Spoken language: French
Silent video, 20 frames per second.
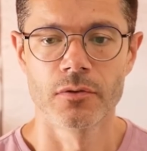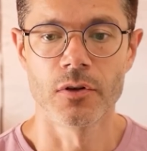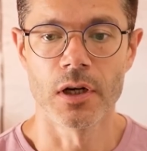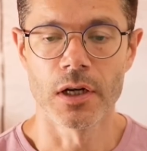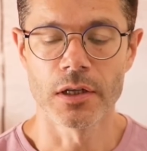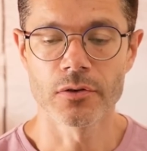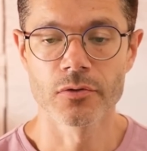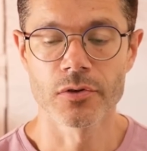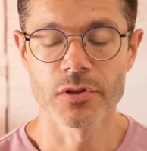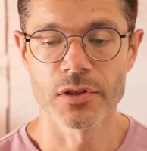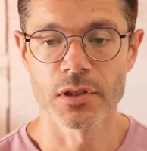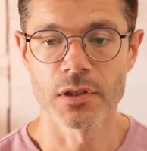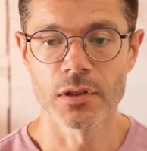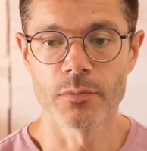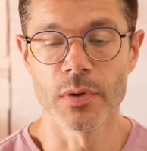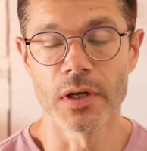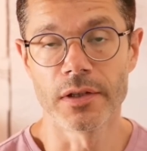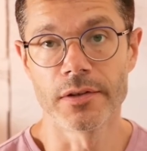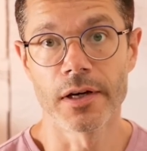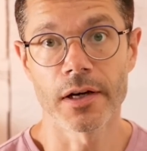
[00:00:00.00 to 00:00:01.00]
Voilà, donc c'est
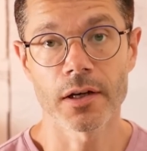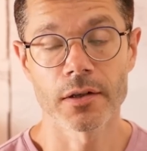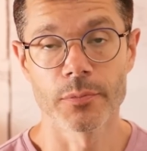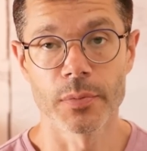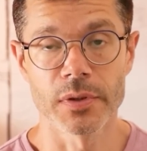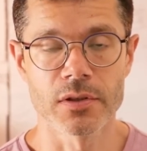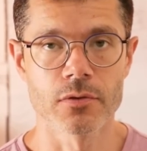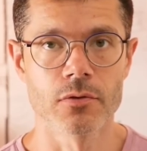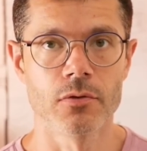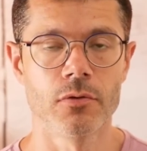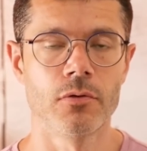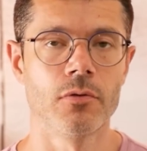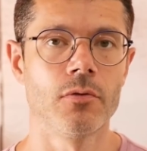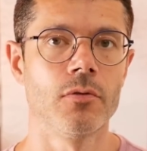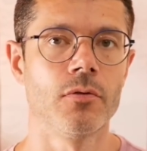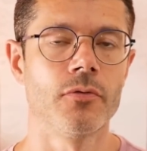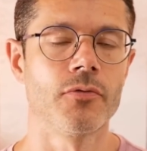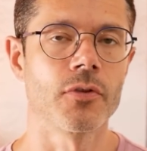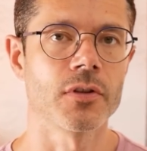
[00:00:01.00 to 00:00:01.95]
bah, dark parce que euh,